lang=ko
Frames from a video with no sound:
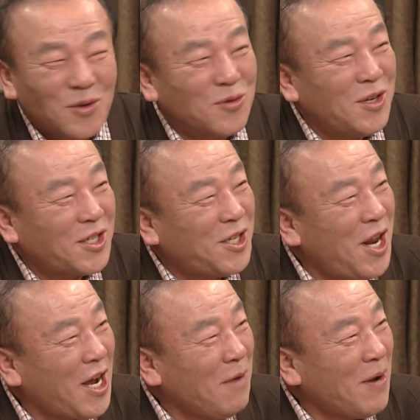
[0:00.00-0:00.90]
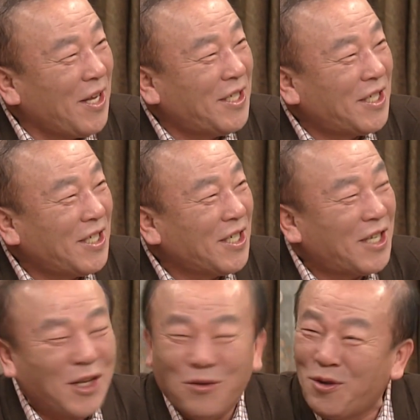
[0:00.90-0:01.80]
우리 큰애가 말이지
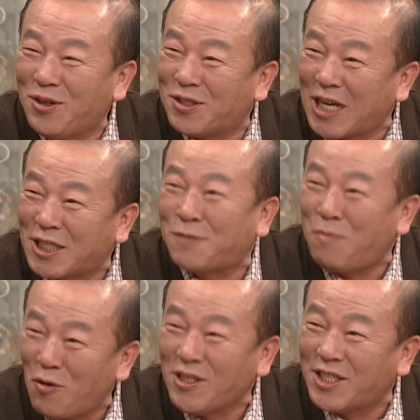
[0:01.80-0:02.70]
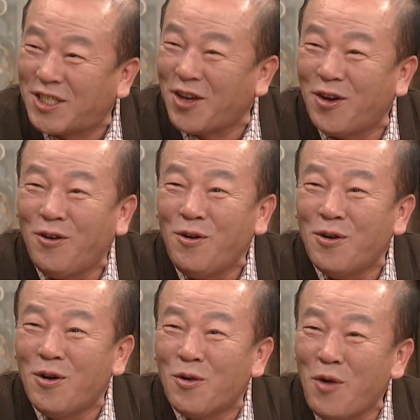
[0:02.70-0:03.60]
그래도 이거 자식 복은 있어요.
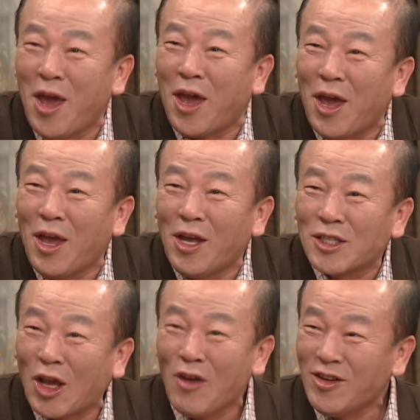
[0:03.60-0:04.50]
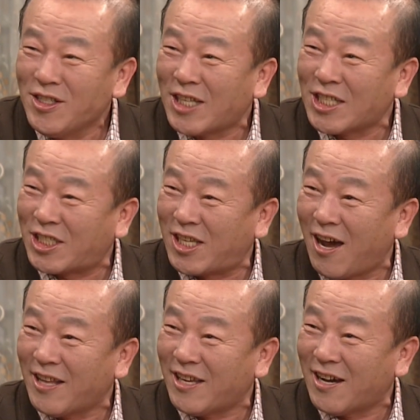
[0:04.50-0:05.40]
왜? 사이은
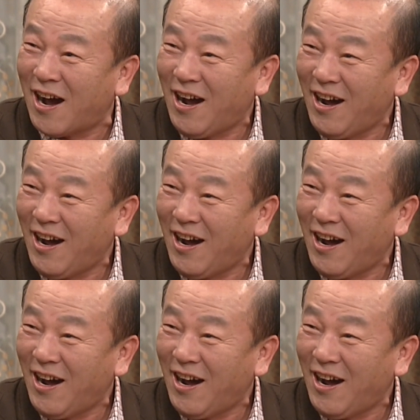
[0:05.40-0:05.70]
자식이 아닌가.